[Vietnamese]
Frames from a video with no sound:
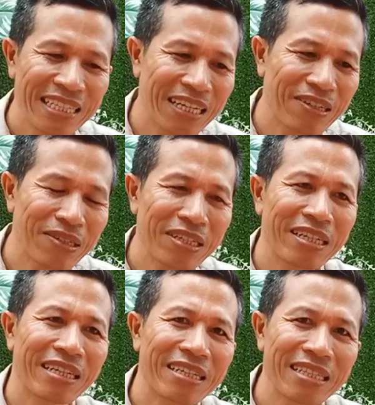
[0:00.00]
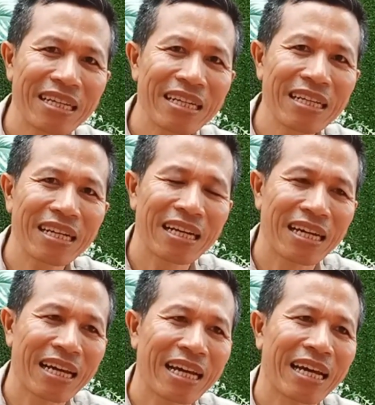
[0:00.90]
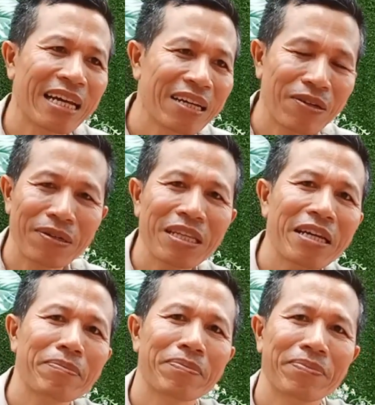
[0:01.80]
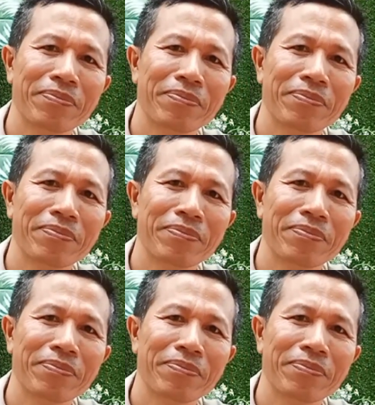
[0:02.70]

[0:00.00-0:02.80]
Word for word: thì con người cứ thấy rằng là à có thêm